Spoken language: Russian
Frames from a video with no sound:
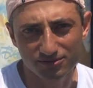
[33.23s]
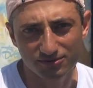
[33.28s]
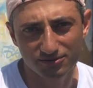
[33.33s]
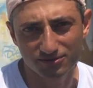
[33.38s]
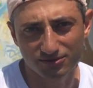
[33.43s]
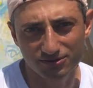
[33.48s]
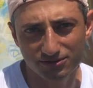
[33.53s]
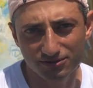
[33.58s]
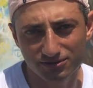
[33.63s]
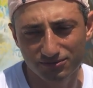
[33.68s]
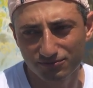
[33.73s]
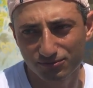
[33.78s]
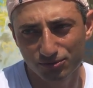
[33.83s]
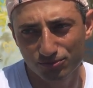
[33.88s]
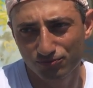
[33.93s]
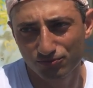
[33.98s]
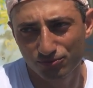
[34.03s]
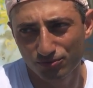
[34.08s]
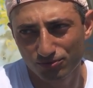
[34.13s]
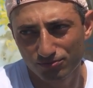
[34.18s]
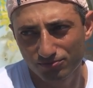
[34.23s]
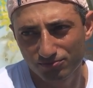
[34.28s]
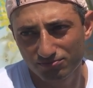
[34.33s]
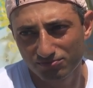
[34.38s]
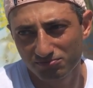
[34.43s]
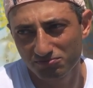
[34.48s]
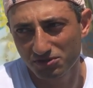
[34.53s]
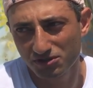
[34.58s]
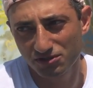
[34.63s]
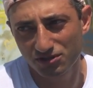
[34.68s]
И тут, тут
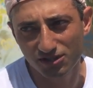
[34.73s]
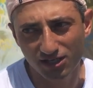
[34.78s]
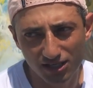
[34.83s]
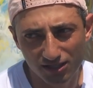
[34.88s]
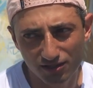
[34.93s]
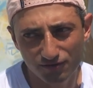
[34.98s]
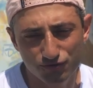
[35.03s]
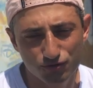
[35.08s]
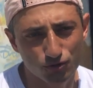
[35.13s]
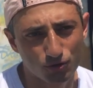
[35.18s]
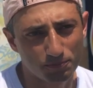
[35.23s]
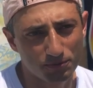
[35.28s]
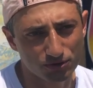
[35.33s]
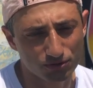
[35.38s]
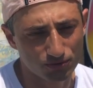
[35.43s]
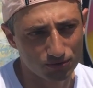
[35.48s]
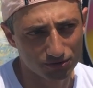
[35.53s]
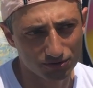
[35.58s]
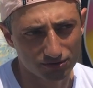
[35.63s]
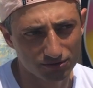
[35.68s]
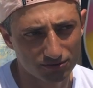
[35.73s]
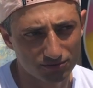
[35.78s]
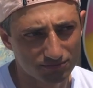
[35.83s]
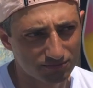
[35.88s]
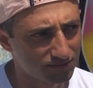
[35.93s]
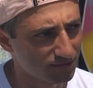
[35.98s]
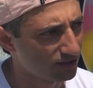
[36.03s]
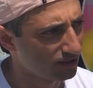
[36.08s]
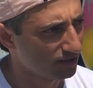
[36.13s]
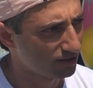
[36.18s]
идеально все подходит
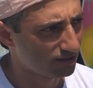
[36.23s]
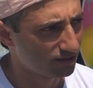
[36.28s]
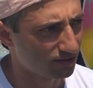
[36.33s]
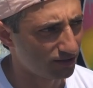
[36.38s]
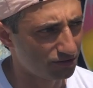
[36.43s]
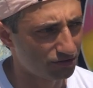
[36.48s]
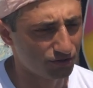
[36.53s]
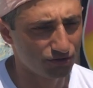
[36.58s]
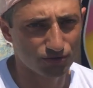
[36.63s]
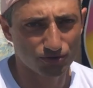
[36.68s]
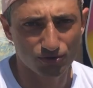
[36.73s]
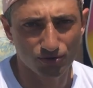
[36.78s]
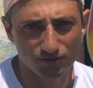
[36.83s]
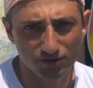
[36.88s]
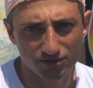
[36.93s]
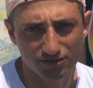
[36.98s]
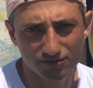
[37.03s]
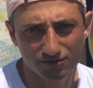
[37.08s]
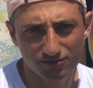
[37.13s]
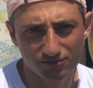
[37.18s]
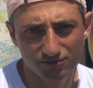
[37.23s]
для тренировок.